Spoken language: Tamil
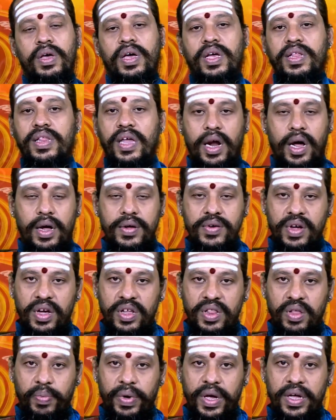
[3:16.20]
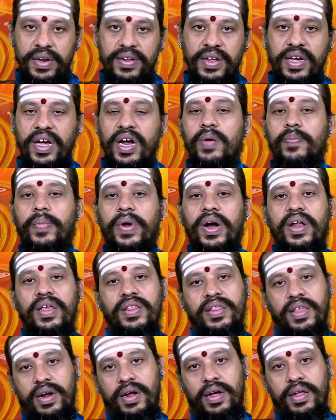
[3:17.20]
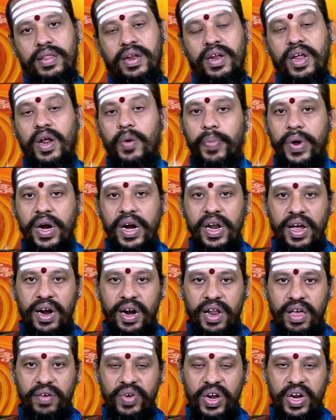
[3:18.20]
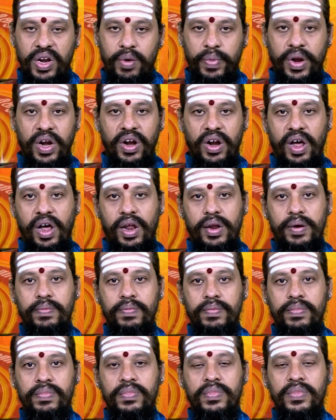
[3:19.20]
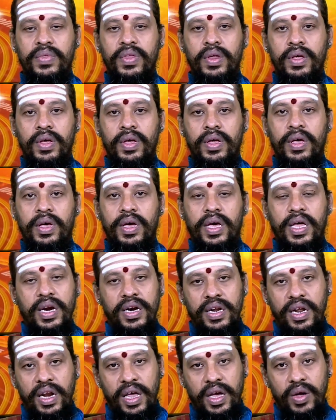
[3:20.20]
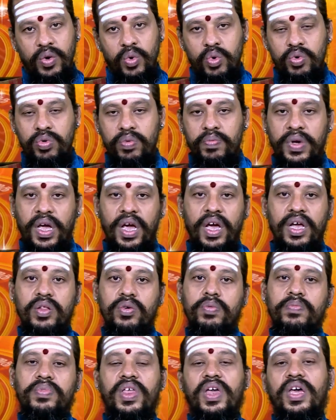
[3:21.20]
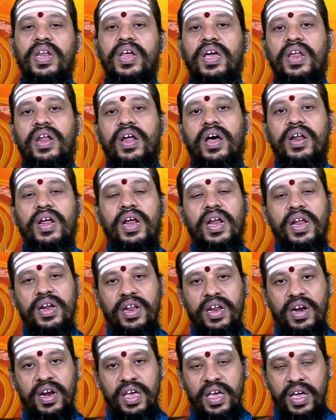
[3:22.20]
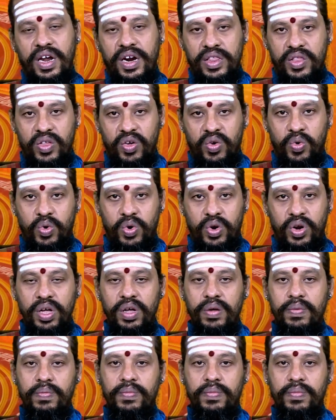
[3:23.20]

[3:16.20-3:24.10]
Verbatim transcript: இந்த ராகுகேத்து பயிற்சி கெடுபலனை தராது நற்பலனை அடைய வேண்டும் என்றால் இரண்டிலே குருவும் கேதுவும் சேருகிறார்கள் என்ற நிலையை எடுத்துக்கொண்டு